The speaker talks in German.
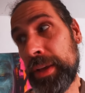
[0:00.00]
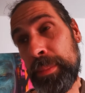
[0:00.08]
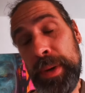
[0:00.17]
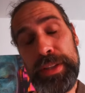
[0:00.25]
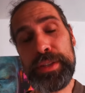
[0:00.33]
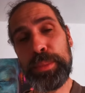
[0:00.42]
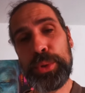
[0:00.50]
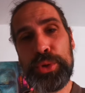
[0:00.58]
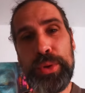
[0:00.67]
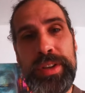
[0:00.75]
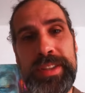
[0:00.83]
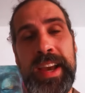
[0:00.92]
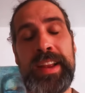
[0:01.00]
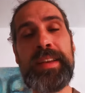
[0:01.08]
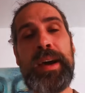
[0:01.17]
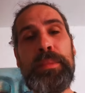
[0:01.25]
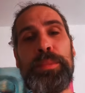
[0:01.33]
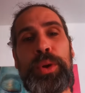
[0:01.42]
gemeinsam eine schöne Zeit
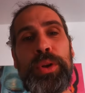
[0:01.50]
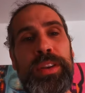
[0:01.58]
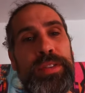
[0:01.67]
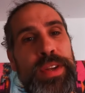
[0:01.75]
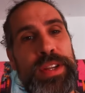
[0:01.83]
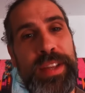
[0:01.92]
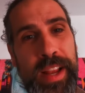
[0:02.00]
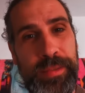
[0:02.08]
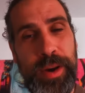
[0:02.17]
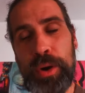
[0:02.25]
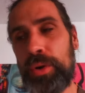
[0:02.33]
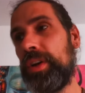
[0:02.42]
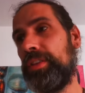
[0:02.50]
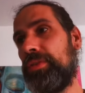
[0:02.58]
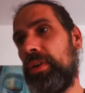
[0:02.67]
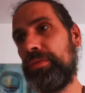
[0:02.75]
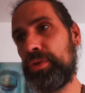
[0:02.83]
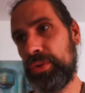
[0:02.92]
haben können, weil das hatten wir auch
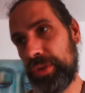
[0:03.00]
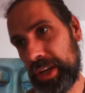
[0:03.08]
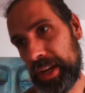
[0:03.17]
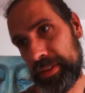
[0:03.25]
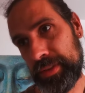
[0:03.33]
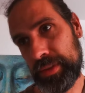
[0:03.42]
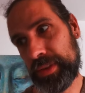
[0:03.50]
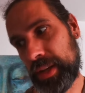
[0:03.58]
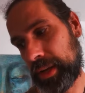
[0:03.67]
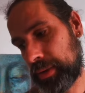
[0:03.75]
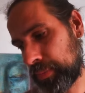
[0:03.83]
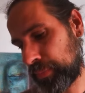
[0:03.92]
ganz oft schon in letzter Zeit.